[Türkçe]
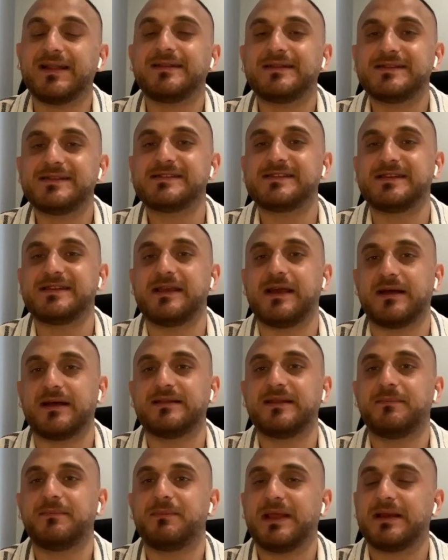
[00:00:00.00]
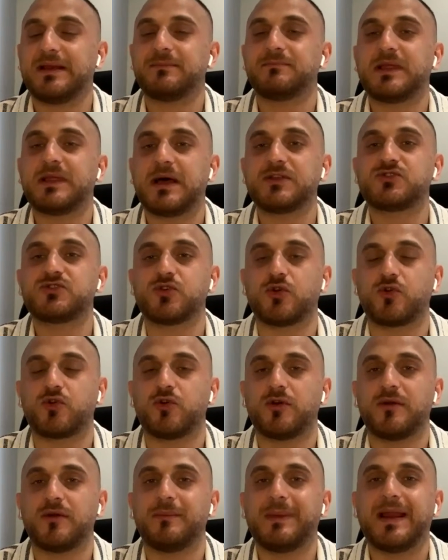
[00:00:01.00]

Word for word: den ziyade benim daha çok